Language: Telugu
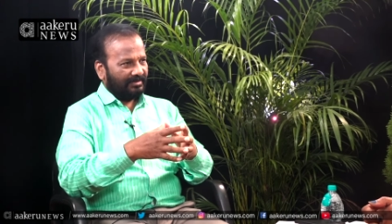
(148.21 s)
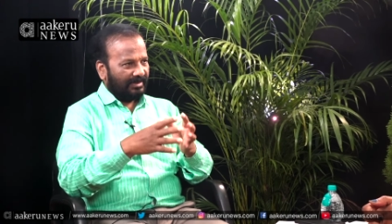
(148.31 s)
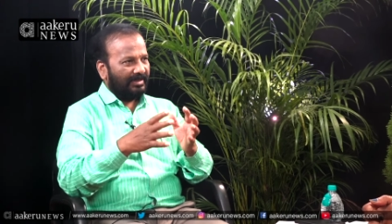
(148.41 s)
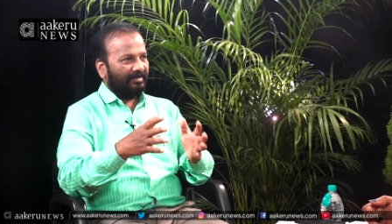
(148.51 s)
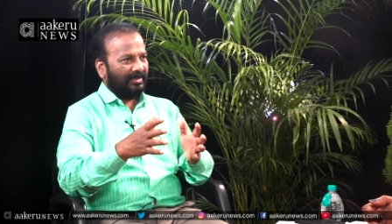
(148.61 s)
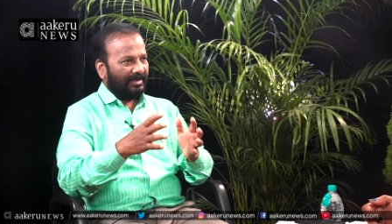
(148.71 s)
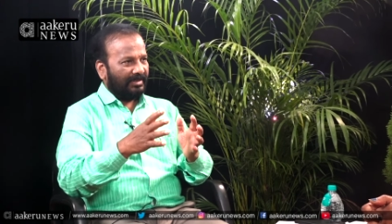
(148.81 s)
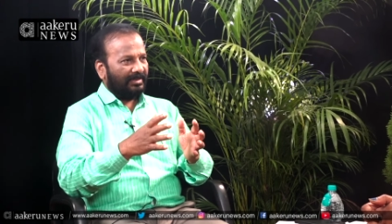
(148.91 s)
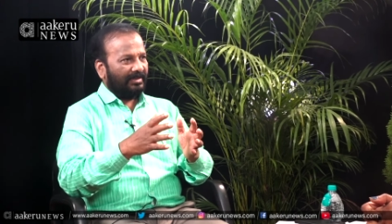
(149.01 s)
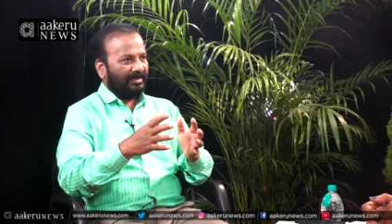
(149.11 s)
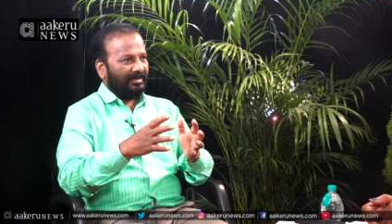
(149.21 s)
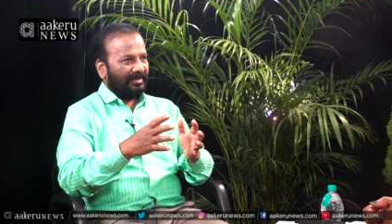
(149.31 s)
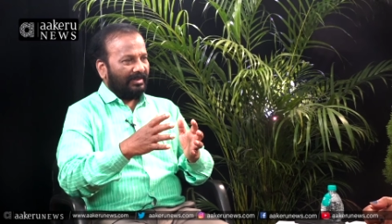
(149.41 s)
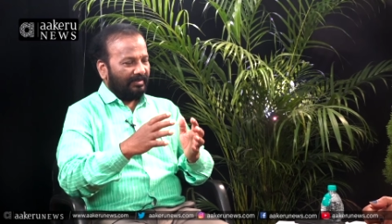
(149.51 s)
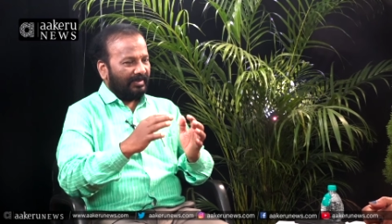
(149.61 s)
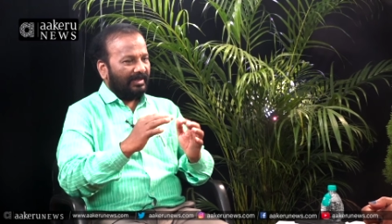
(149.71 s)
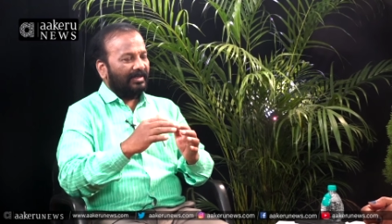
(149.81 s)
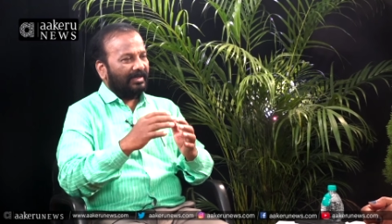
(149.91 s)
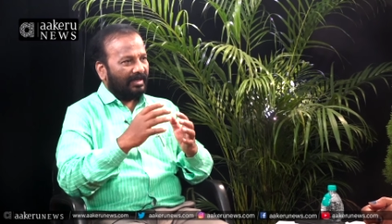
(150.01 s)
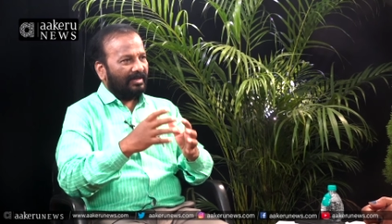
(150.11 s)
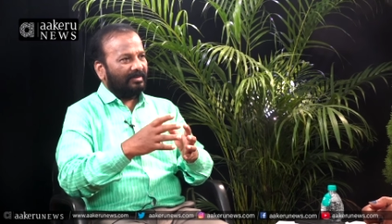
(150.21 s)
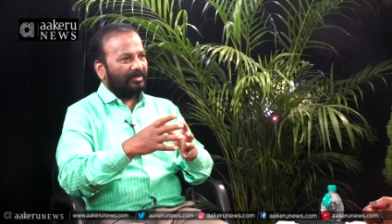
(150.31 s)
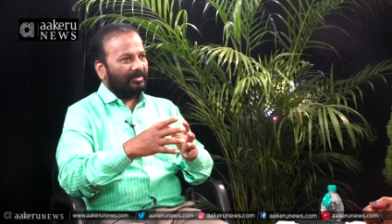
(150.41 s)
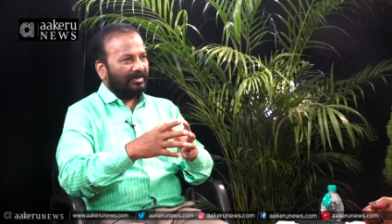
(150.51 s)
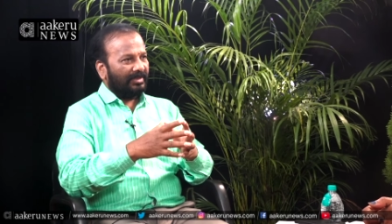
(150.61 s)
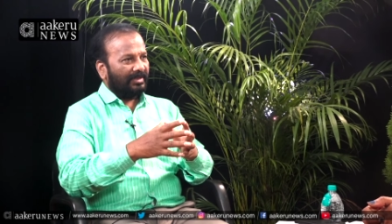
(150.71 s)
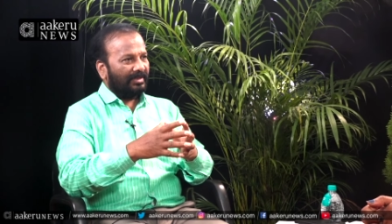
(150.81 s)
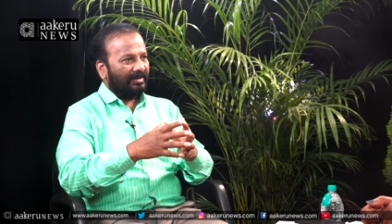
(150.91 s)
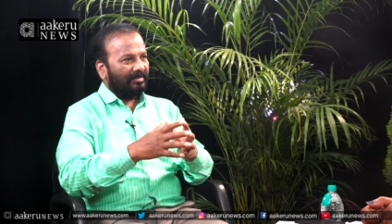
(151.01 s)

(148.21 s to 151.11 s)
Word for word: చేయడం కానీ ఇవన్నీ కారణమవుతున్నాయా